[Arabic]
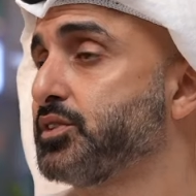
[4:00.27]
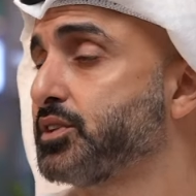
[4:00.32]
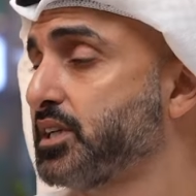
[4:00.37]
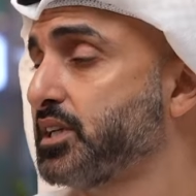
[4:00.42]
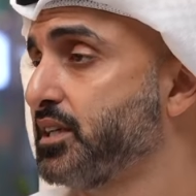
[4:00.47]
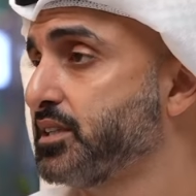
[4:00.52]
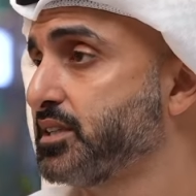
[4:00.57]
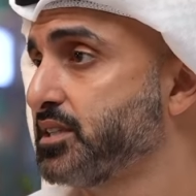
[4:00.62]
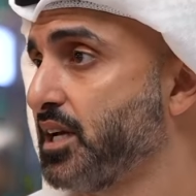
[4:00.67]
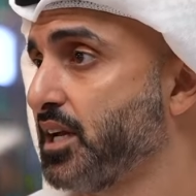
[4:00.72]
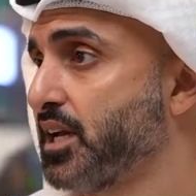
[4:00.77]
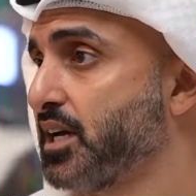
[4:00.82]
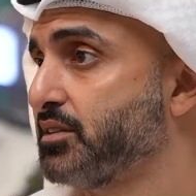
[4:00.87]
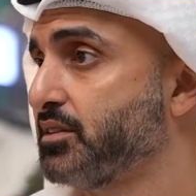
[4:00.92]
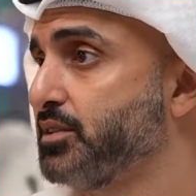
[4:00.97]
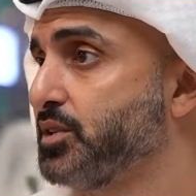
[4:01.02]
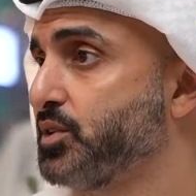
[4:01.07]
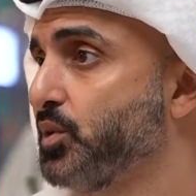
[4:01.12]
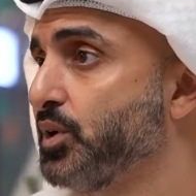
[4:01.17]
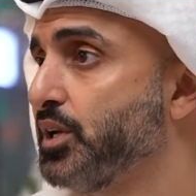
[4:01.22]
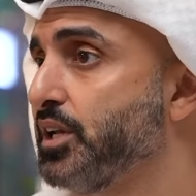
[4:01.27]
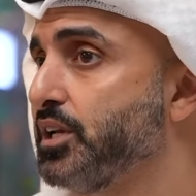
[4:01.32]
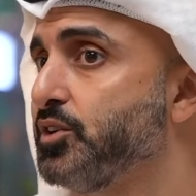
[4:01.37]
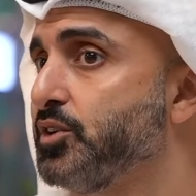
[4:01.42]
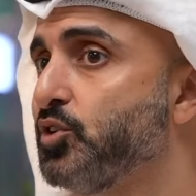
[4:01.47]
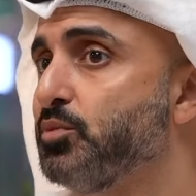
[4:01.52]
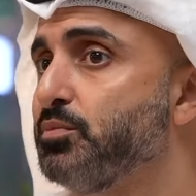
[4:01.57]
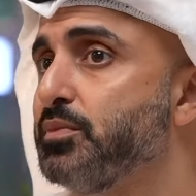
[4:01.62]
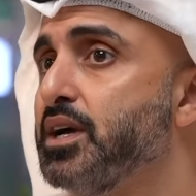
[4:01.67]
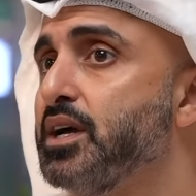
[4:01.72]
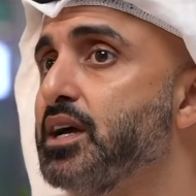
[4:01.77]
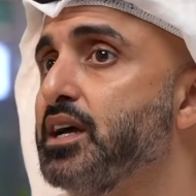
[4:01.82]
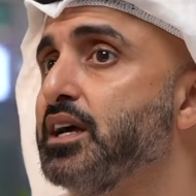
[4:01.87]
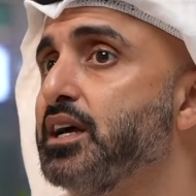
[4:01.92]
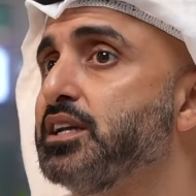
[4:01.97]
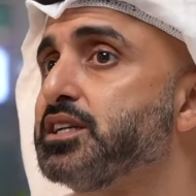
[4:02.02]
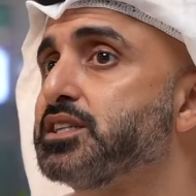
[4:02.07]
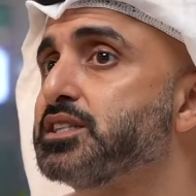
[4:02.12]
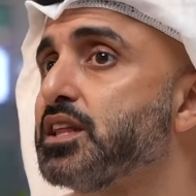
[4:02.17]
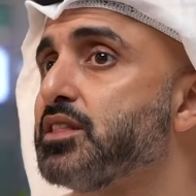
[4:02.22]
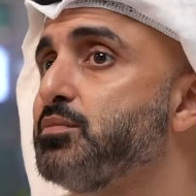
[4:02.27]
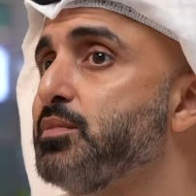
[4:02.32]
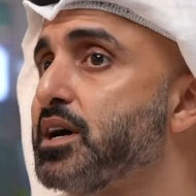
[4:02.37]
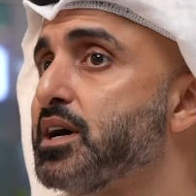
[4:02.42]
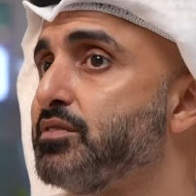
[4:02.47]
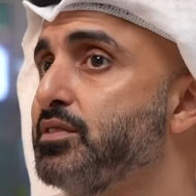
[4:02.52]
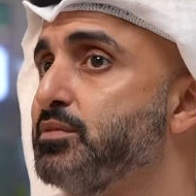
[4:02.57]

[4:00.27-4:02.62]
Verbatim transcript: في قطاع اتصالات في الدوله اليوم الاستثمار